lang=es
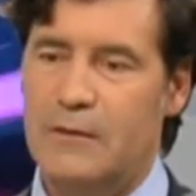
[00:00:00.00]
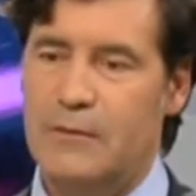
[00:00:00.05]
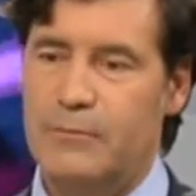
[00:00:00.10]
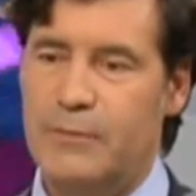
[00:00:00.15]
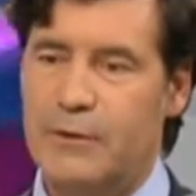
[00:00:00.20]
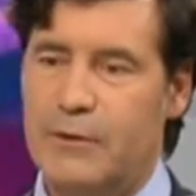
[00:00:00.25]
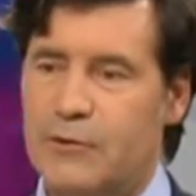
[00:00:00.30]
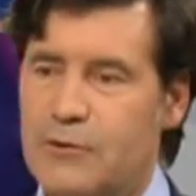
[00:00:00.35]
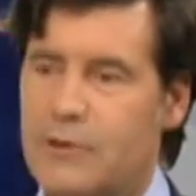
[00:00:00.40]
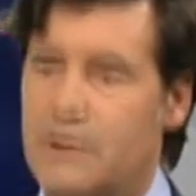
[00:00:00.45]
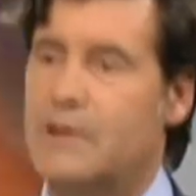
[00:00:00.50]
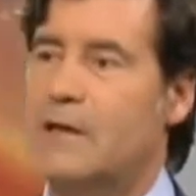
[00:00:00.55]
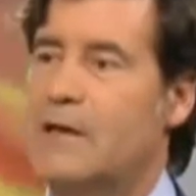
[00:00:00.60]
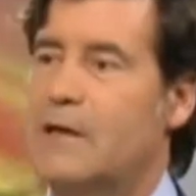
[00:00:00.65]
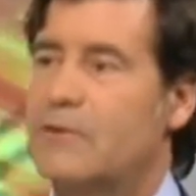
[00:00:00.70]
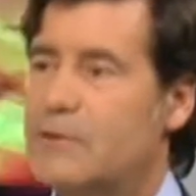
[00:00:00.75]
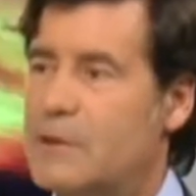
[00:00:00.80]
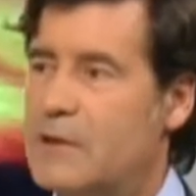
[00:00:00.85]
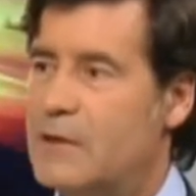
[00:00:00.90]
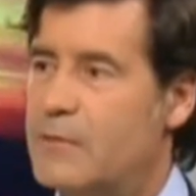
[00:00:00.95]
Pero si de la
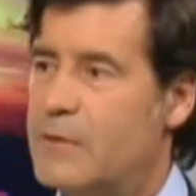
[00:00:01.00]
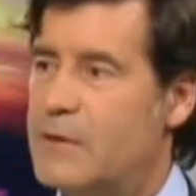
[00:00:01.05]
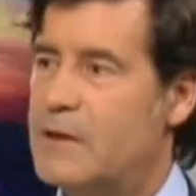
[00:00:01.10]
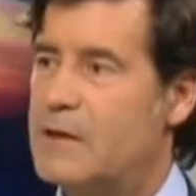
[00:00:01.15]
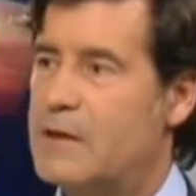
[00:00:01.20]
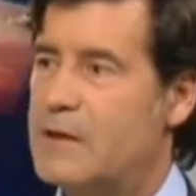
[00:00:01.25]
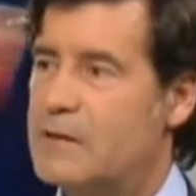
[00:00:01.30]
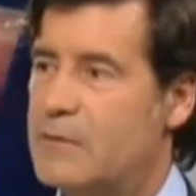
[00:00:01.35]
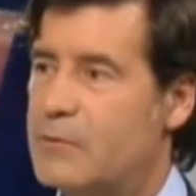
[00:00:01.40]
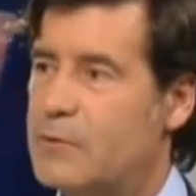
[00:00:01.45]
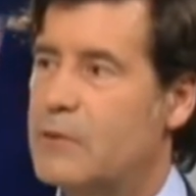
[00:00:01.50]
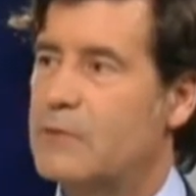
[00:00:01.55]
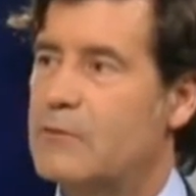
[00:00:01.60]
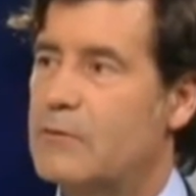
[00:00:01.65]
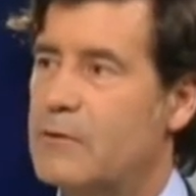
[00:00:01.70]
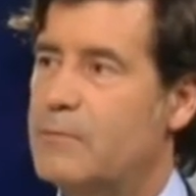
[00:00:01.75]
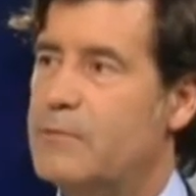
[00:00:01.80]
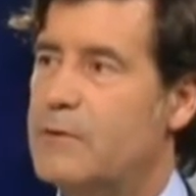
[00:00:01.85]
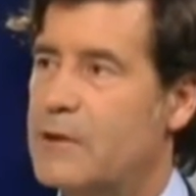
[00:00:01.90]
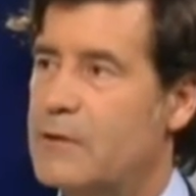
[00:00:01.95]
noche a la mañana se ponen
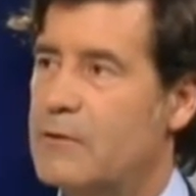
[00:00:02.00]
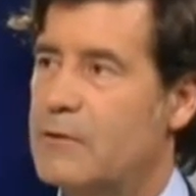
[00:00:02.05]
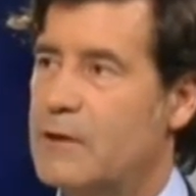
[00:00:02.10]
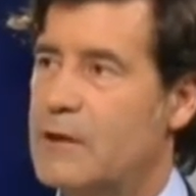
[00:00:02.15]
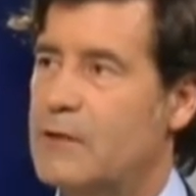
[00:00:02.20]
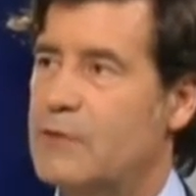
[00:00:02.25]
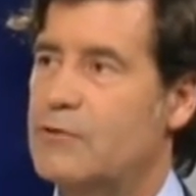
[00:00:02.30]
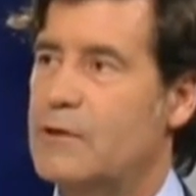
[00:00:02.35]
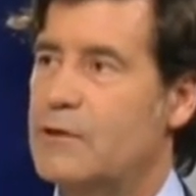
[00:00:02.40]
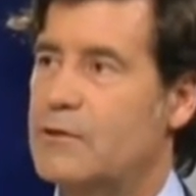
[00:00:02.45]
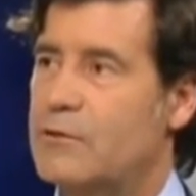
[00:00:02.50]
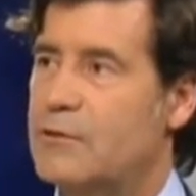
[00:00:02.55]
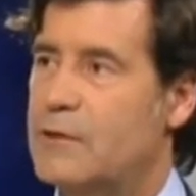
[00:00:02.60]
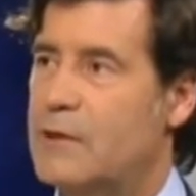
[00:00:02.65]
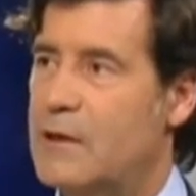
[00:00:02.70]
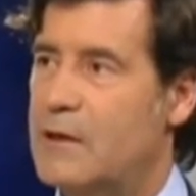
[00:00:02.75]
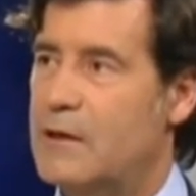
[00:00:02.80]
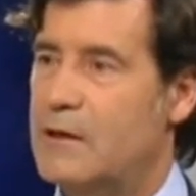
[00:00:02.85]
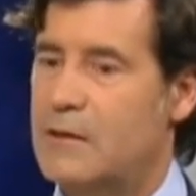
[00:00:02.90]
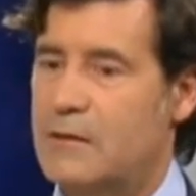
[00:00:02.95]
unos pliegos de cláusulas
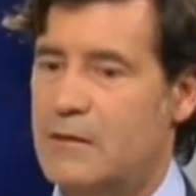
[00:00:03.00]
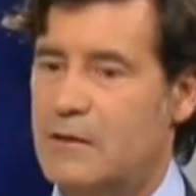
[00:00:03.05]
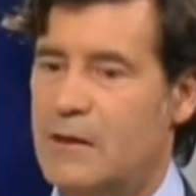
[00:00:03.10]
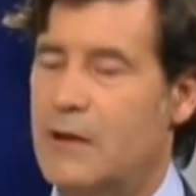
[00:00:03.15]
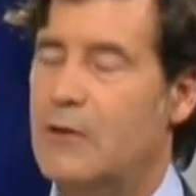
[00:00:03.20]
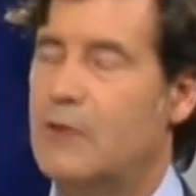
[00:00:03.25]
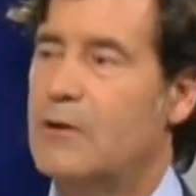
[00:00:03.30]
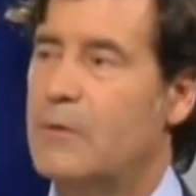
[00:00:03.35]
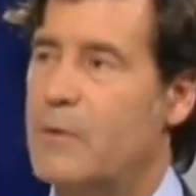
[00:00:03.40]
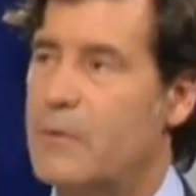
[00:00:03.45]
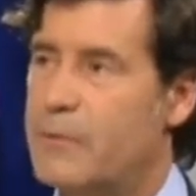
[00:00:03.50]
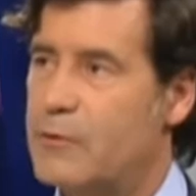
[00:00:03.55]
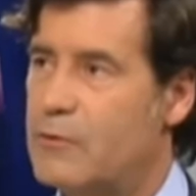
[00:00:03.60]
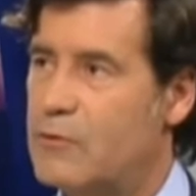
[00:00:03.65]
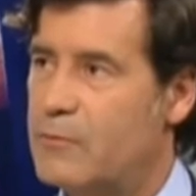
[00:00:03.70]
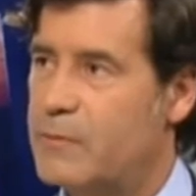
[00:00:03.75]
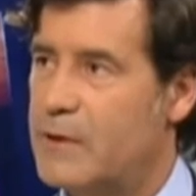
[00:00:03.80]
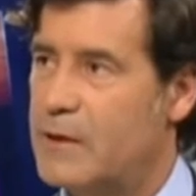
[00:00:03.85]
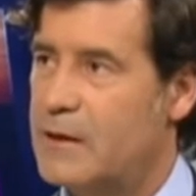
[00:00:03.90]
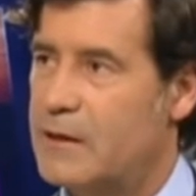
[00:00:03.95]
sociales, ¿qué es lo que me
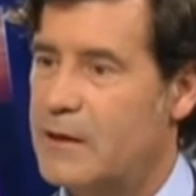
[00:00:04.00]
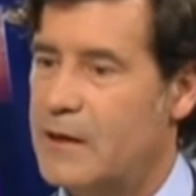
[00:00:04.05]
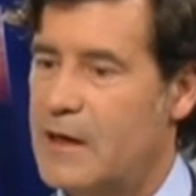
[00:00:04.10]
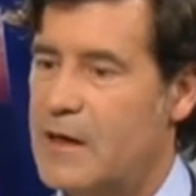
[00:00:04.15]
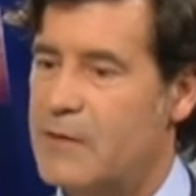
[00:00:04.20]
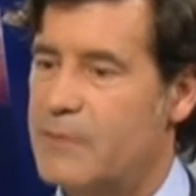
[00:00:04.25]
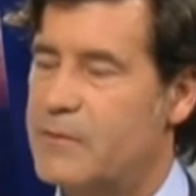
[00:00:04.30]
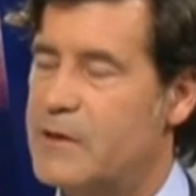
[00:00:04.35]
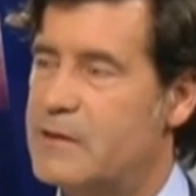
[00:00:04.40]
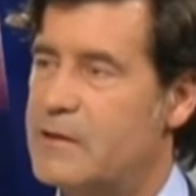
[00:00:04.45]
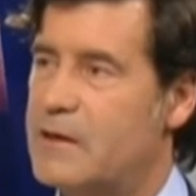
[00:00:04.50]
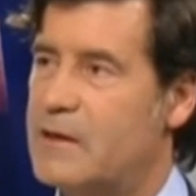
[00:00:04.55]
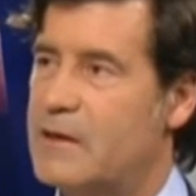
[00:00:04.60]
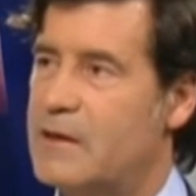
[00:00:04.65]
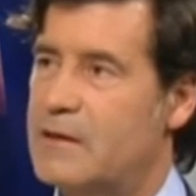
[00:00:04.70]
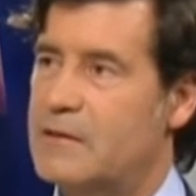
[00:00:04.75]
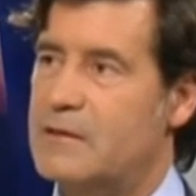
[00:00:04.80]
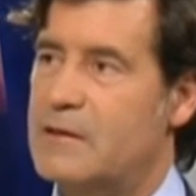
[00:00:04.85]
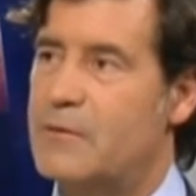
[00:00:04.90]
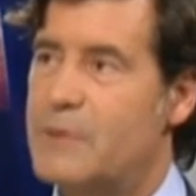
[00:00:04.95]
preocupa? Que las empresas
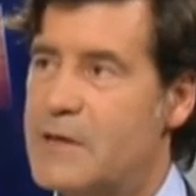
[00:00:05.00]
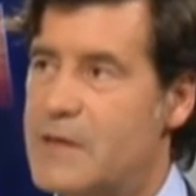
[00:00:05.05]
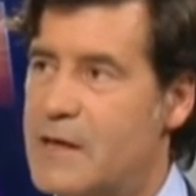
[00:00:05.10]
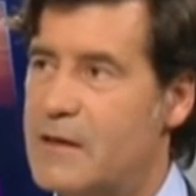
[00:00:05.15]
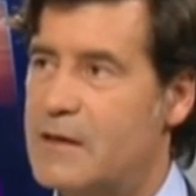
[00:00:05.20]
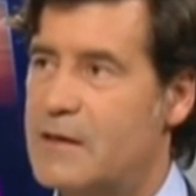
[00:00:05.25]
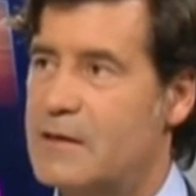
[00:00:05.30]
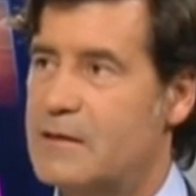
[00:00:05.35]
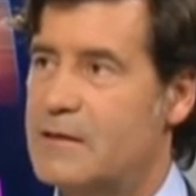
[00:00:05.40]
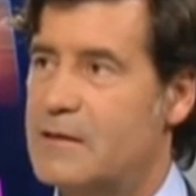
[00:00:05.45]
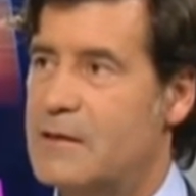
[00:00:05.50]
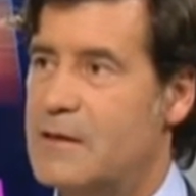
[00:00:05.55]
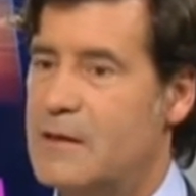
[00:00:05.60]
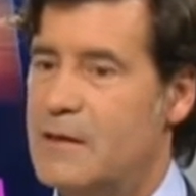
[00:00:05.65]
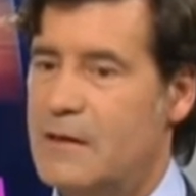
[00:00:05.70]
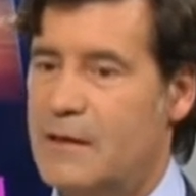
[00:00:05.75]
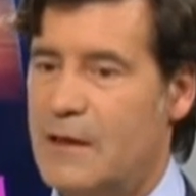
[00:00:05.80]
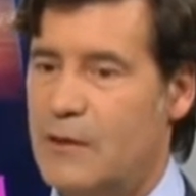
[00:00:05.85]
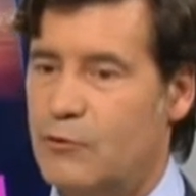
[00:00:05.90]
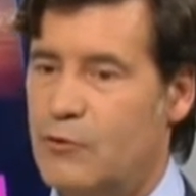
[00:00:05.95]
sevillanas
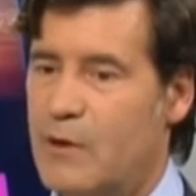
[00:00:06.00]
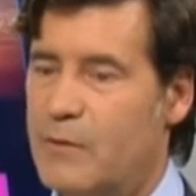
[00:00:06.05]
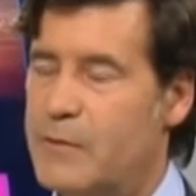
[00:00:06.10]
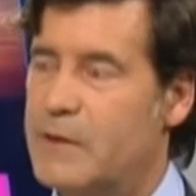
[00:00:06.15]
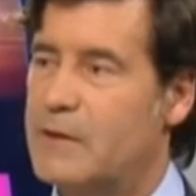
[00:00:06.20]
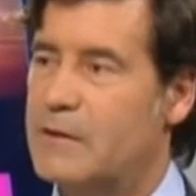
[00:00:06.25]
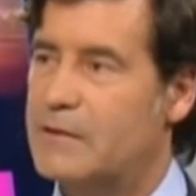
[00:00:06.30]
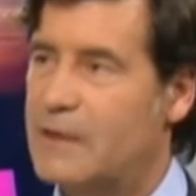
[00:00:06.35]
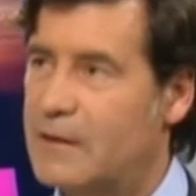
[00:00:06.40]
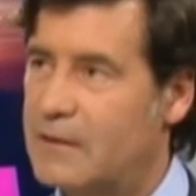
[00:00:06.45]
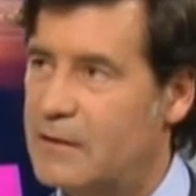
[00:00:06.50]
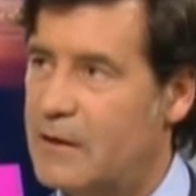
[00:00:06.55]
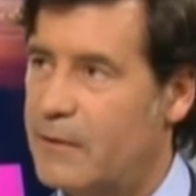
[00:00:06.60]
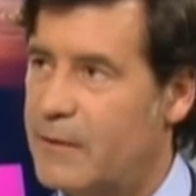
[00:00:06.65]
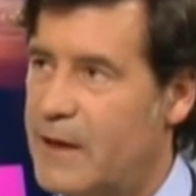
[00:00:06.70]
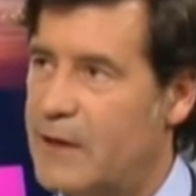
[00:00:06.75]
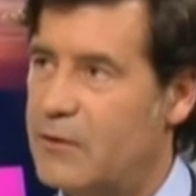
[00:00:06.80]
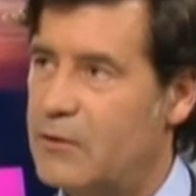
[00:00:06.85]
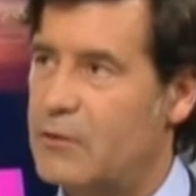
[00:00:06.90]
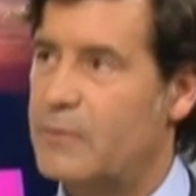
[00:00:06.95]
que actualmente están
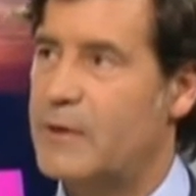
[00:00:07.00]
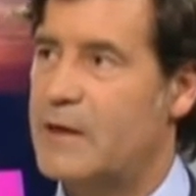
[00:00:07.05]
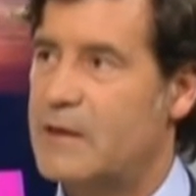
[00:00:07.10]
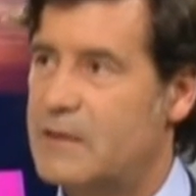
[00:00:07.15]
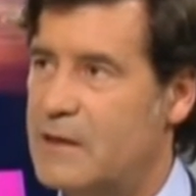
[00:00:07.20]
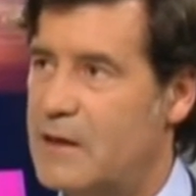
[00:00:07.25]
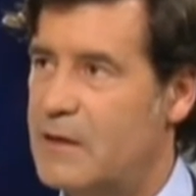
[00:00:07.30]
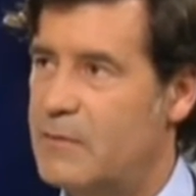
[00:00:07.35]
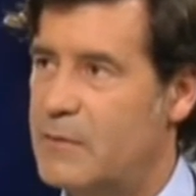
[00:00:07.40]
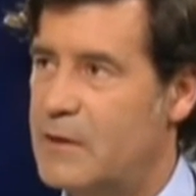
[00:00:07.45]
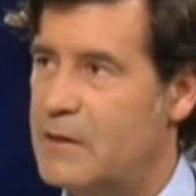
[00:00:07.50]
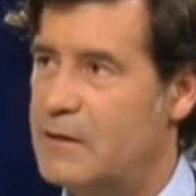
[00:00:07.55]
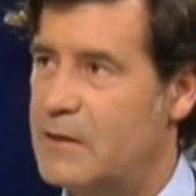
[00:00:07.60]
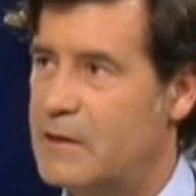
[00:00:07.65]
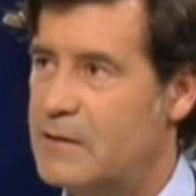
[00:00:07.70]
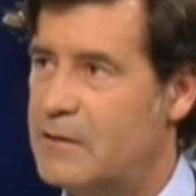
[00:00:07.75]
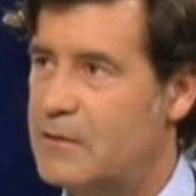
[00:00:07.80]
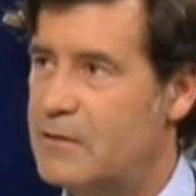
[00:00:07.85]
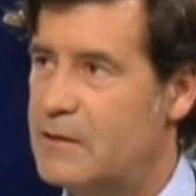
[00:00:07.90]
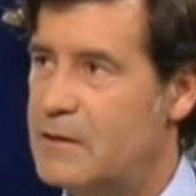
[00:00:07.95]
trabajando para esas
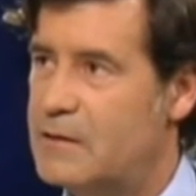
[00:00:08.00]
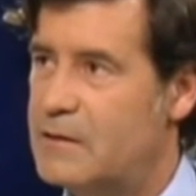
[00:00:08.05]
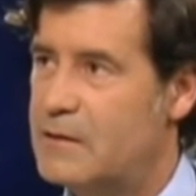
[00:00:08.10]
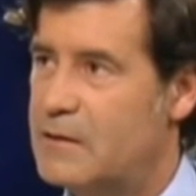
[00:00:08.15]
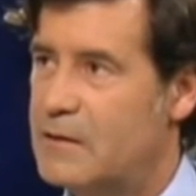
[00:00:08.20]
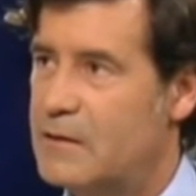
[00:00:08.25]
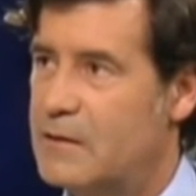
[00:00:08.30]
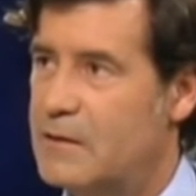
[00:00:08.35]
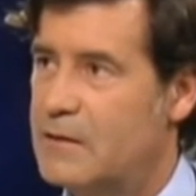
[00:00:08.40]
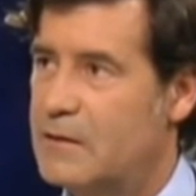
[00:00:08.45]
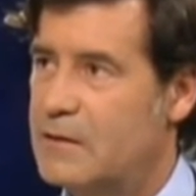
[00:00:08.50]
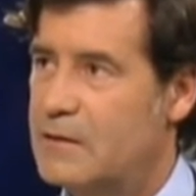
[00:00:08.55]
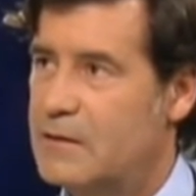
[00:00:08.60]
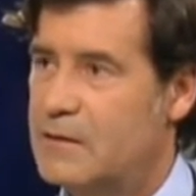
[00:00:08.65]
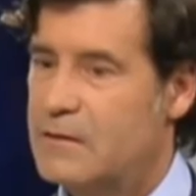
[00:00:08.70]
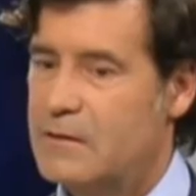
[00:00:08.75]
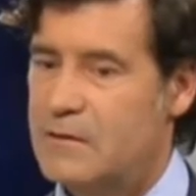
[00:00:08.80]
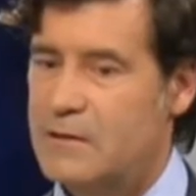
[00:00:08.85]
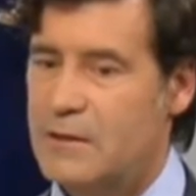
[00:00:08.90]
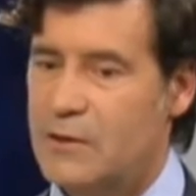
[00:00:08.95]
administraciones,
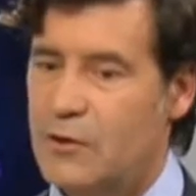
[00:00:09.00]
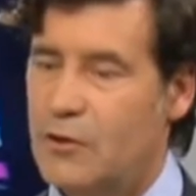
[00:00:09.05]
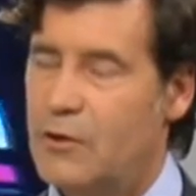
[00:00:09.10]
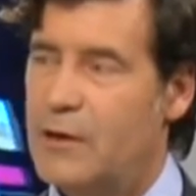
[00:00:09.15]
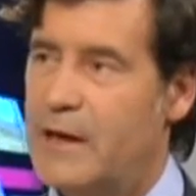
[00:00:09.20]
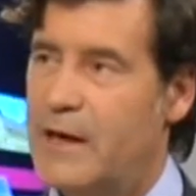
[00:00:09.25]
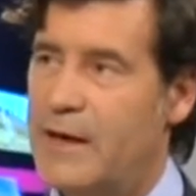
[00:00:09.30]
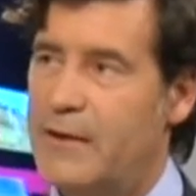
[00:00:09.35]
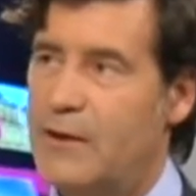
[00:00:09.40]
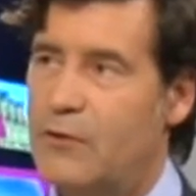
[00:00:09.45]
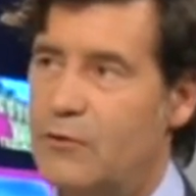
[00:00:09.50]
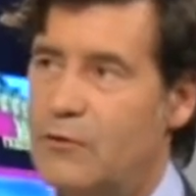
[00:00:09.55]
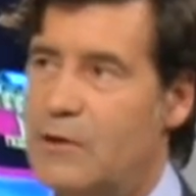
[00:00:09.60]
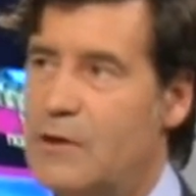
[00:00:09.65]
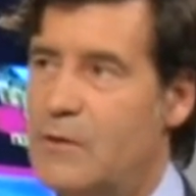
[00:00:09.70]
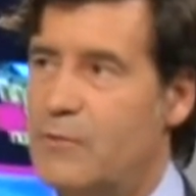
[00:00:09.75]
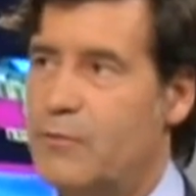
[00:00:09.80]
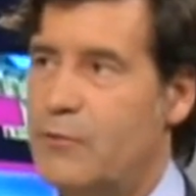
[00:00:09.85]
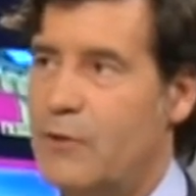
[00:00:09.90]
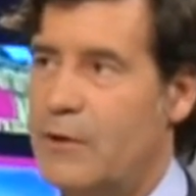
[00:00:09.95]
si no les ha dado
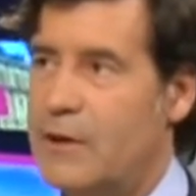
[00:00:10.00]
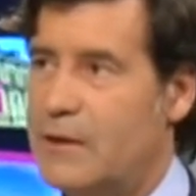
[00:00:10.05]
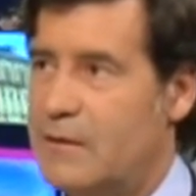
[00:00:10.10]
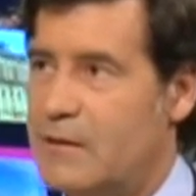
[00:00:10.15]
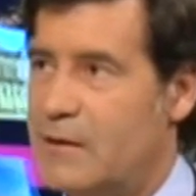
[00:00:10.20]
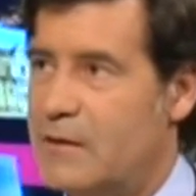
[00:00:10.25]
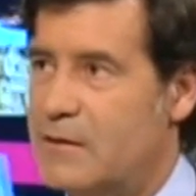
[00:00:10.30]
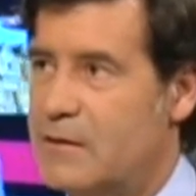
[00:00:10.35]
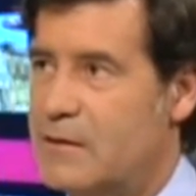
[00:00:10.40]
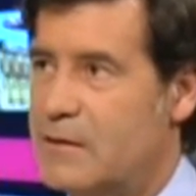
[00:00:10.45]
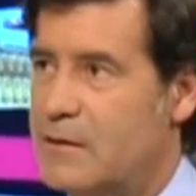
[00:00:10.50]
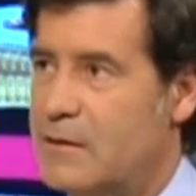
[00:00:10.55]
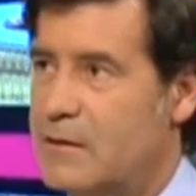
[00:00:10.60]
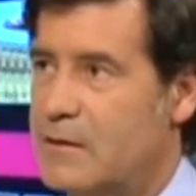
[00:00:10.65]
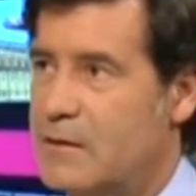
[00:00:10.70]
tiempo a adaptarse,